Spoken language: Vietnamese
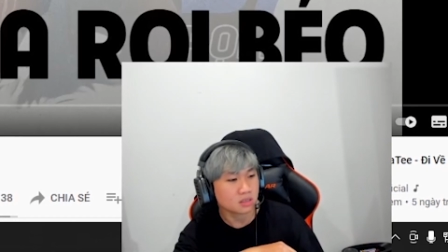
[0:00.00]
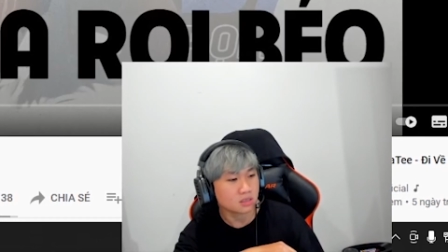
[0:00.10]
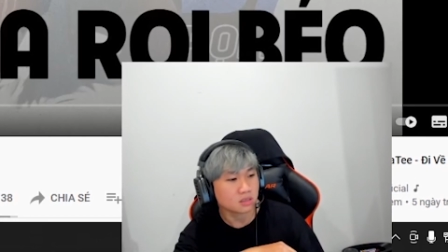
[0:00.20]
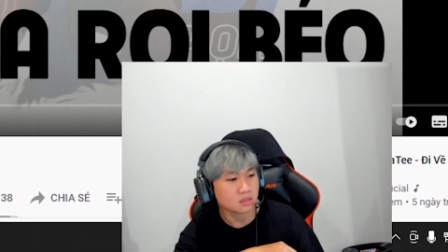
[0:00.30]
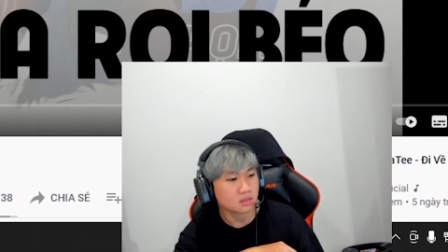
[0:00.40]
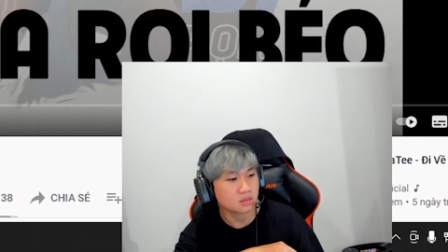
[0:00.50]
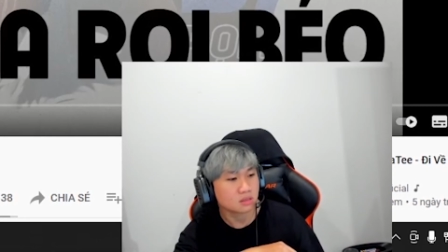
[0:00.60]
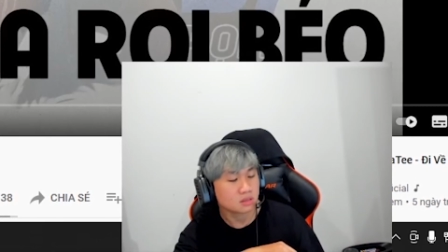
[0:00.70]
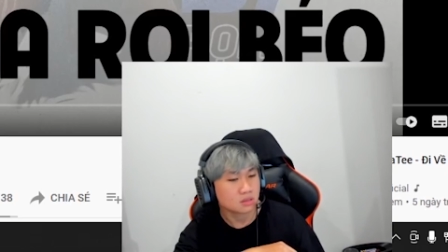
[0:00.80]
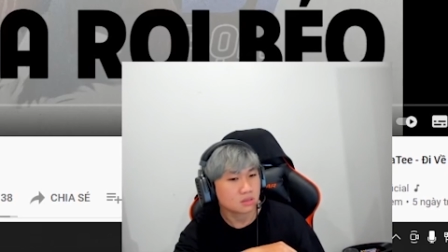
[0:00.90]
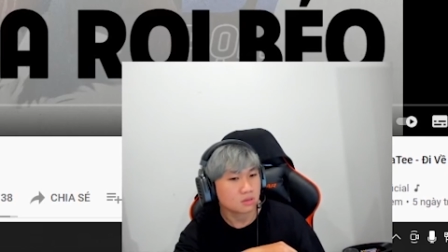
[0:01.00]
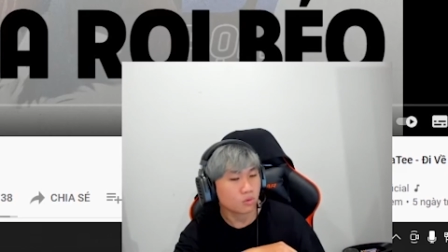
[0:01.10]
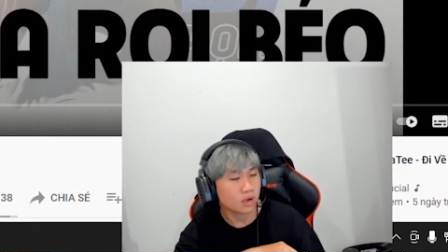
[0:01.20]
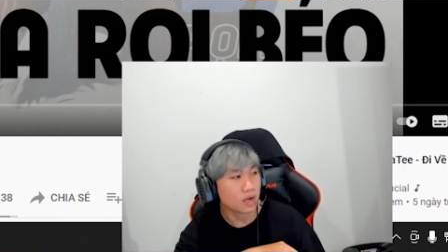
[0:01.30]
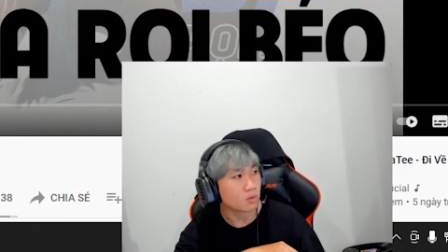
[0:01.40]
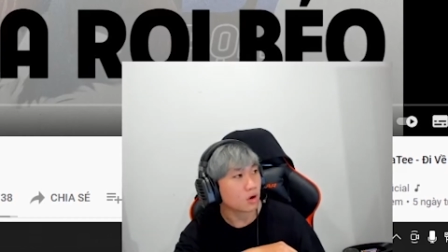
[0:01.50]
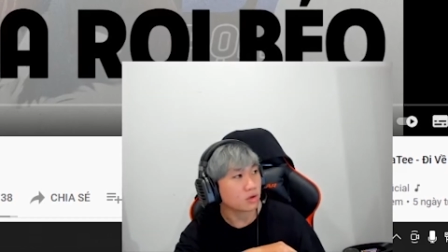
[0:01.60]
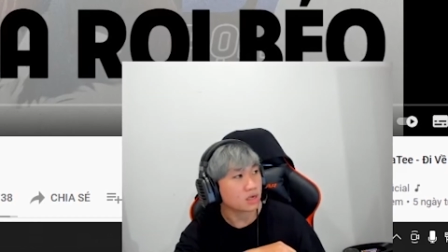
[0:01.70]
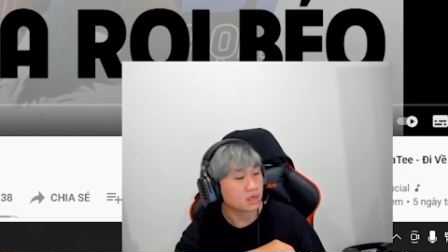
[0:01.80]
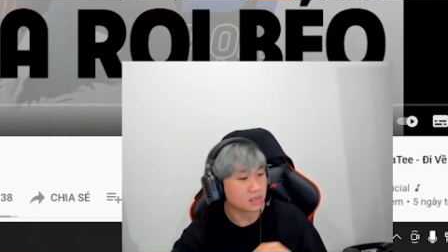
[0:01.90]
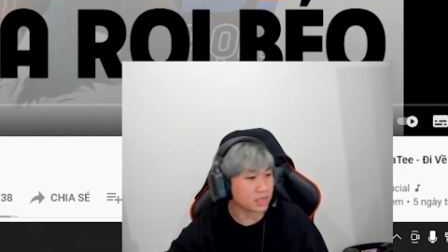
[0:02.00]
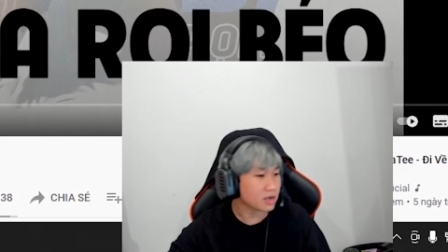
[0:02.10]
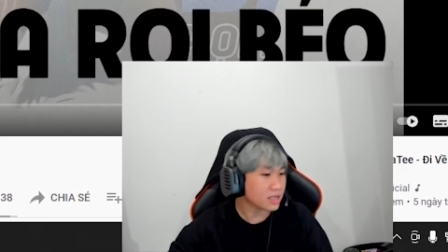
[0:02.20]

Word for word: chứ ngoài ra không còn gì hết vậy thôi